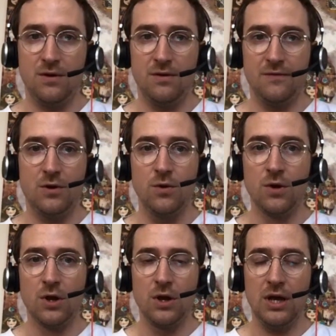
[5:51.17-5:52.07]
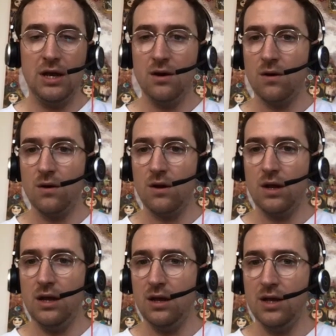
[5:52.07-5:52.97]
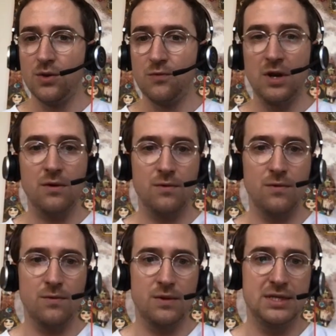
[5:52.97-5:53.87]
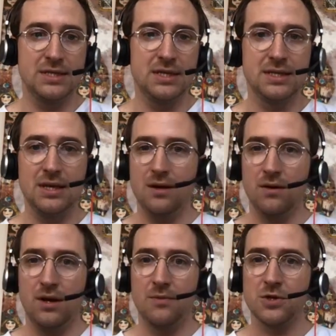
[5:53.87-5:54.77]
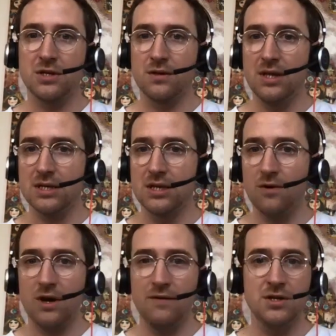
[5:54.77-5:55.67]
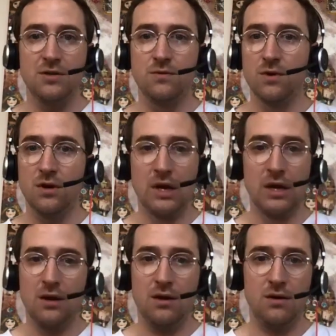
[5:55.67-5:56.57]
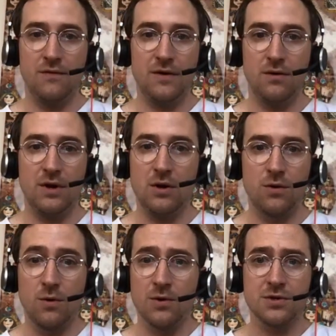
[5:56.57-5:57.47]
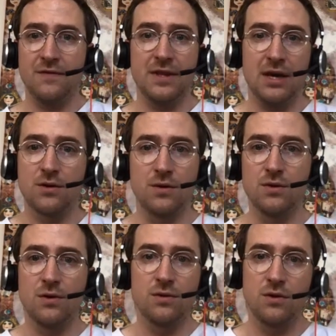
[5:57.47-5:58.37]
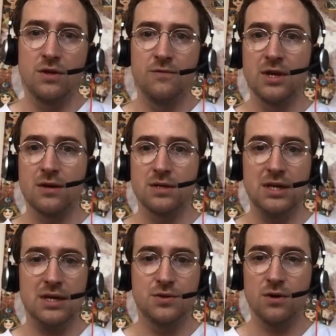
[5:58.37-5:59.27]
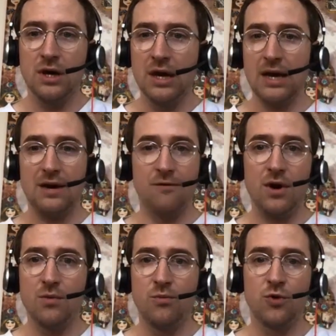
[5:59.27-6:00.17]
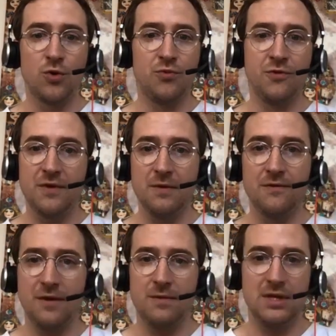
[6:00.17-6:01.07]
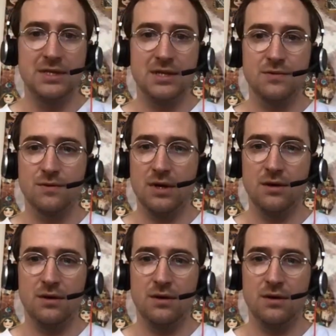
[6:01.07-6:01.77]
enfin le, et, et, depuis là on, on est six, et euh, les prochaines candidats qui vont arriver chez nous. Euh, euh, enfin voilà, on commence en fait rien que dans, le niveau des candidatures à voir beaucoup plus de féminisation, hein,